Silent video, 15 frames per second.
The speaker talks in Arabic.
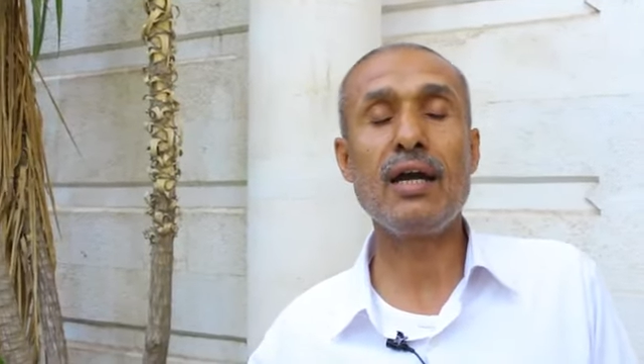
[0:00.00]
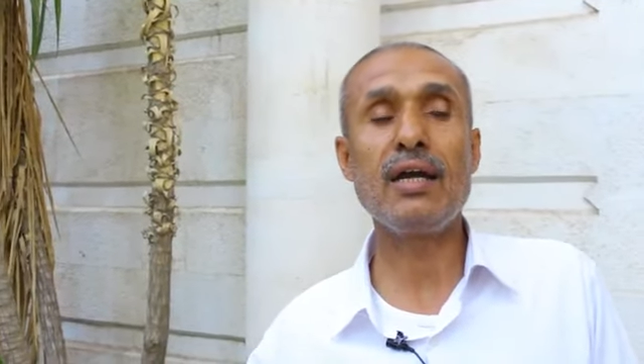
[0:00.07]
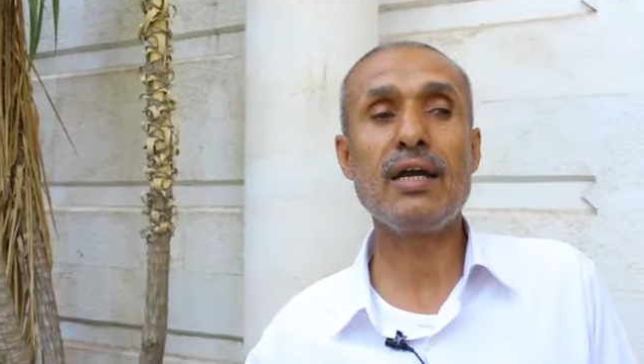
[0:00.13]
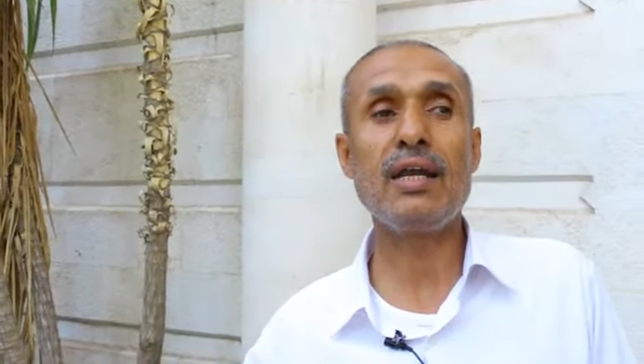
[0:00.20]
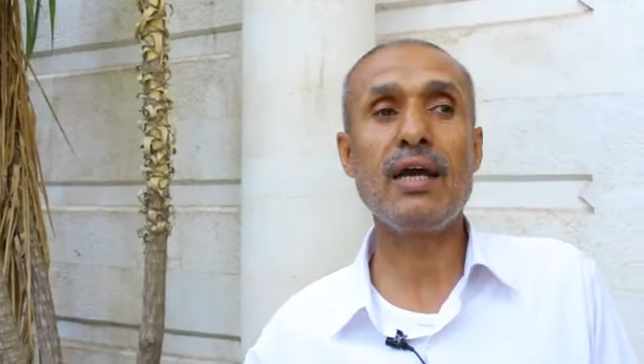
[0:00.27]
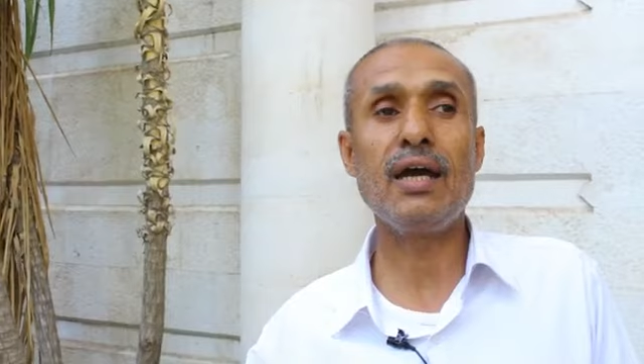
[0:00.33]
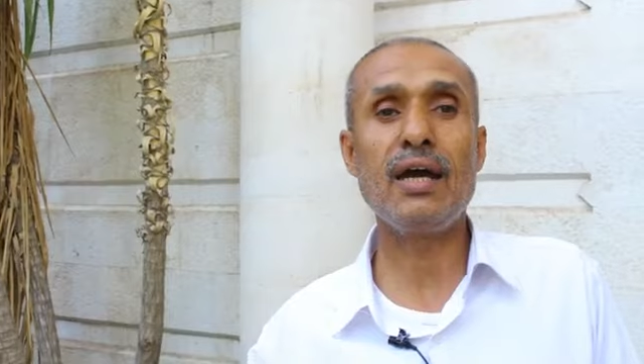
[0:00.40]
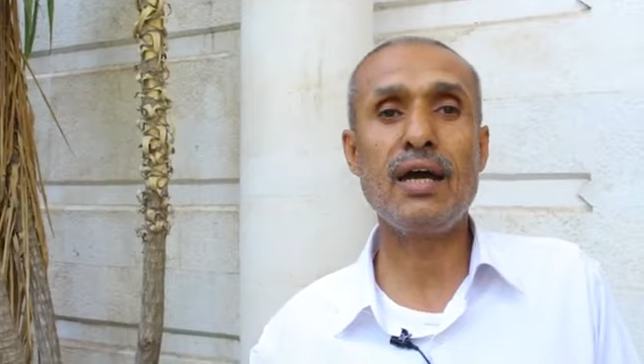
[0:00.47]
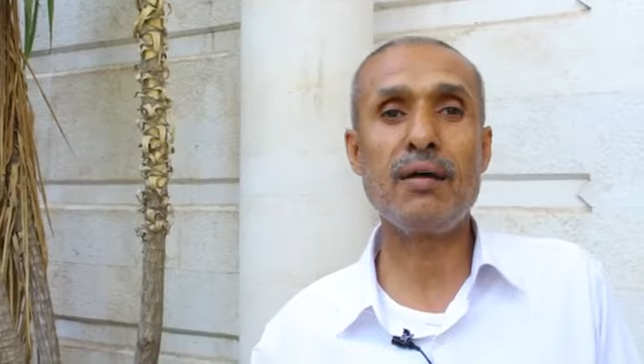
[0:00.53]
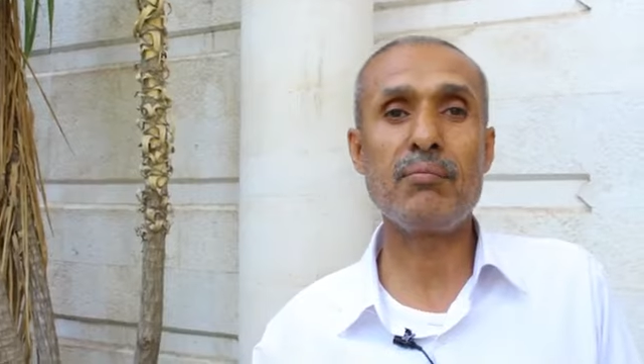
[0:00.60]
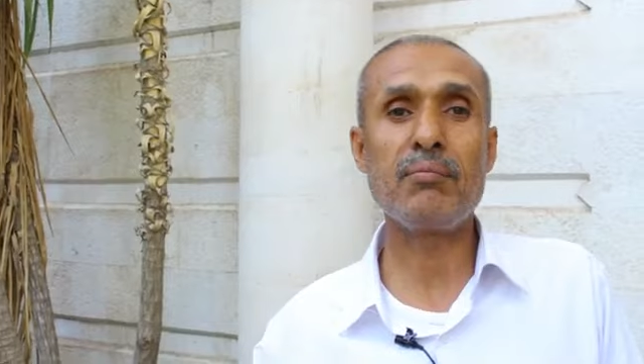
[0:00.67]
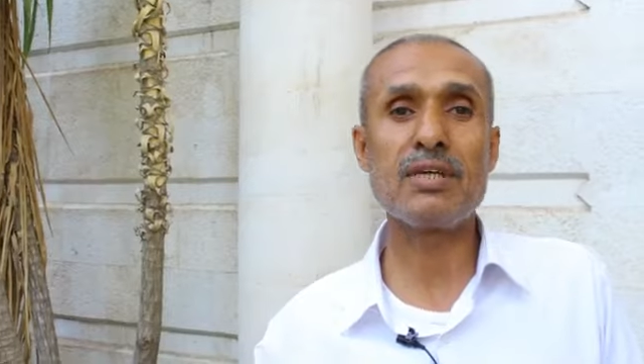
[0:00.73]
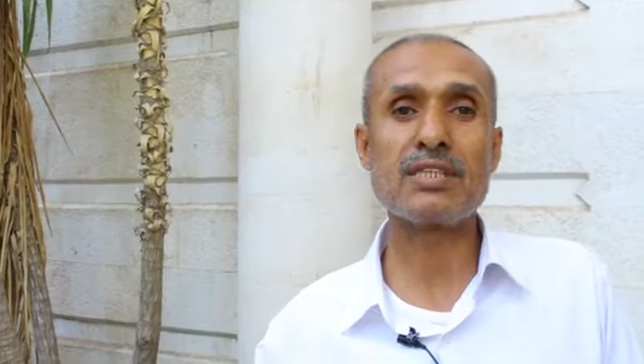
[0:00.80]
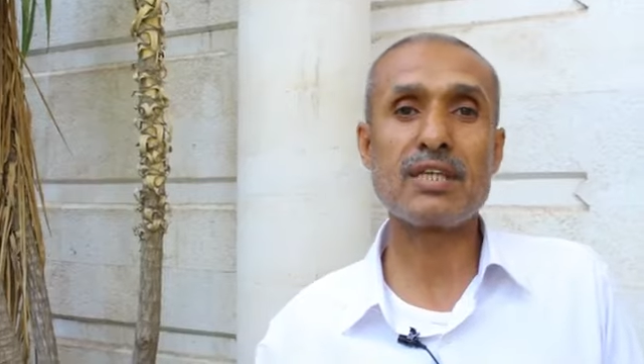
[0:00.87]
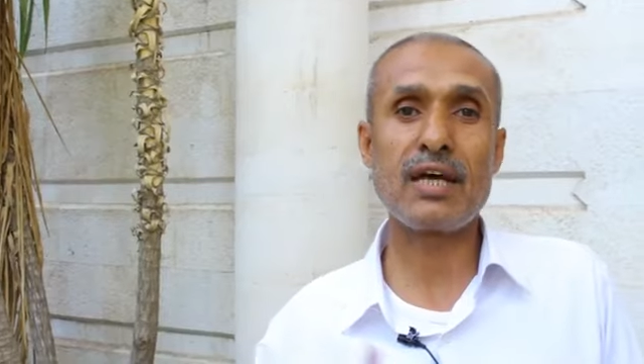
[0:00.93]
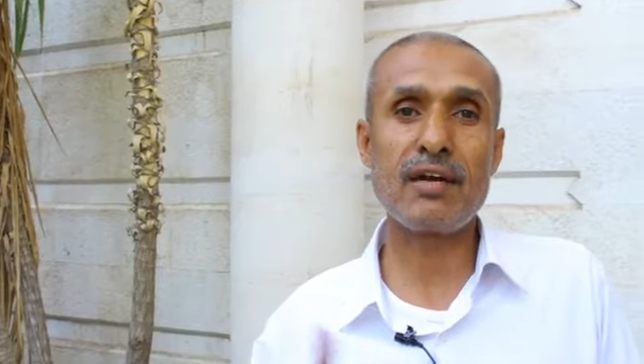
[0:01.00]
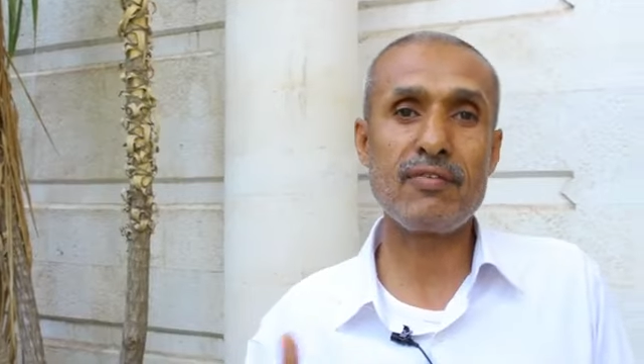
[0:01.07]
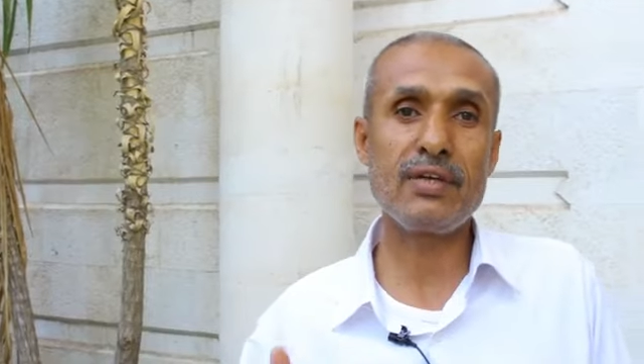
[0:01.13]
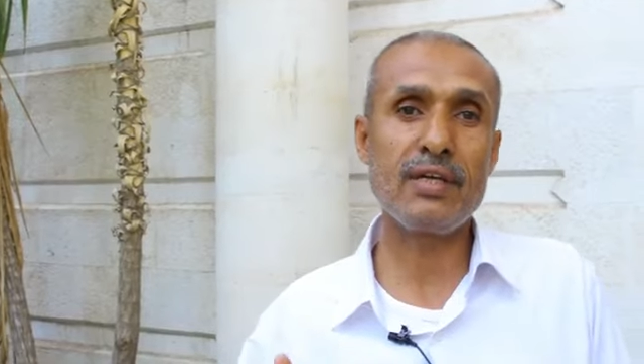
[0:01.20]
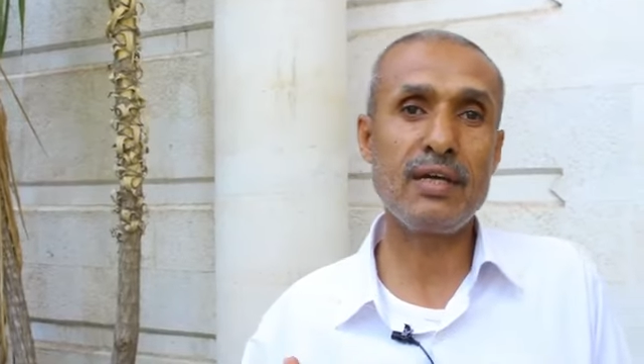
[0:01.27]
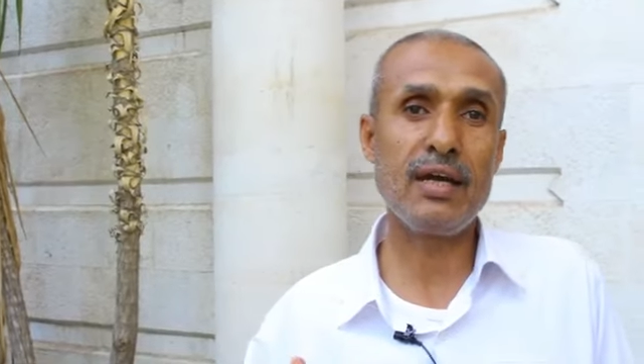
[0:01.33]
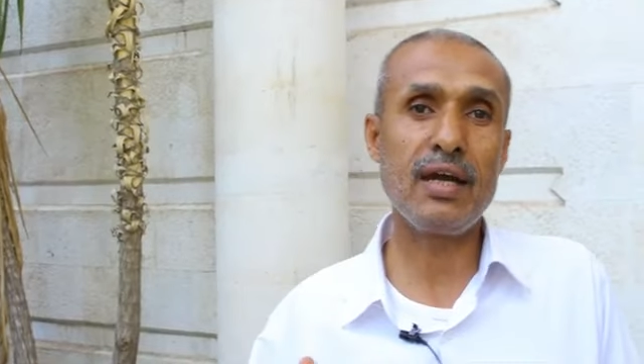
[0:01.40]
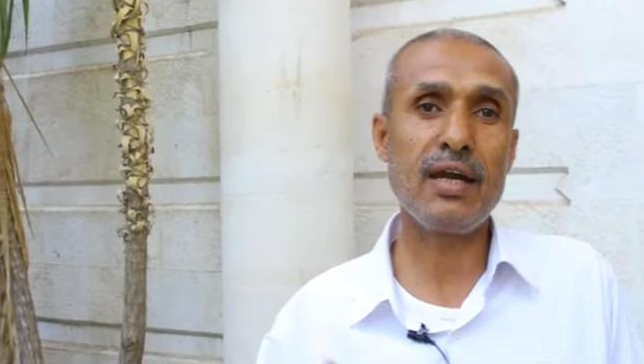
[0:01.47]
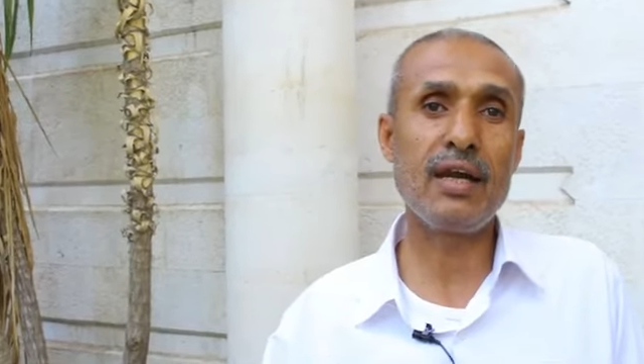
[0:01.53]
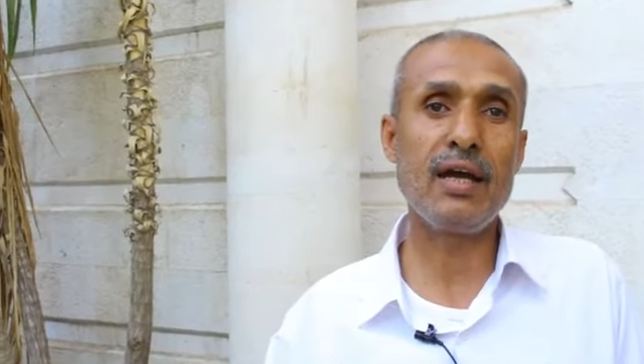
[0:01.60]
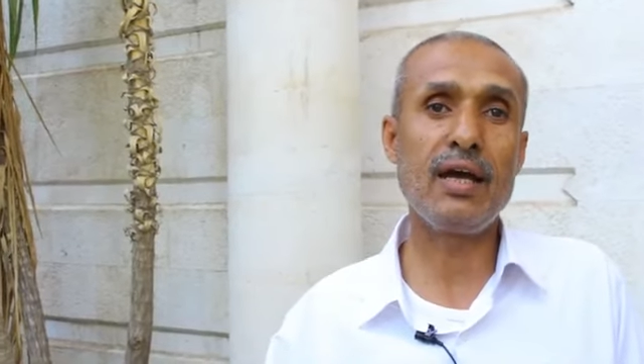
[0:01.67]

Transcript: إلى مصافي